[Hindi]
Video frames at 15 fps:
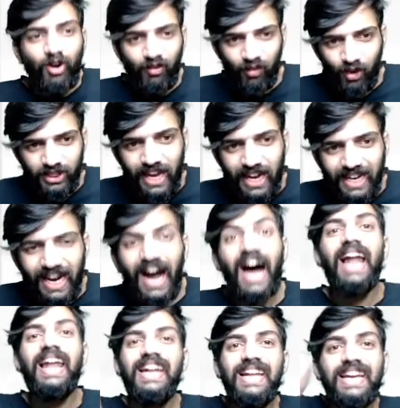वो थे
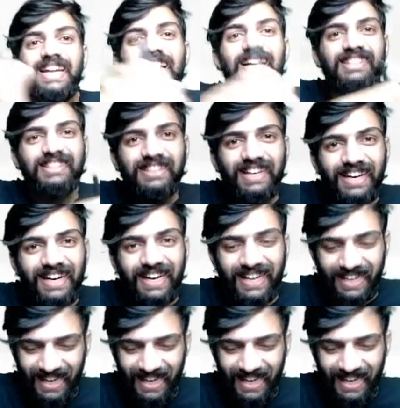कार्ल लीनस सर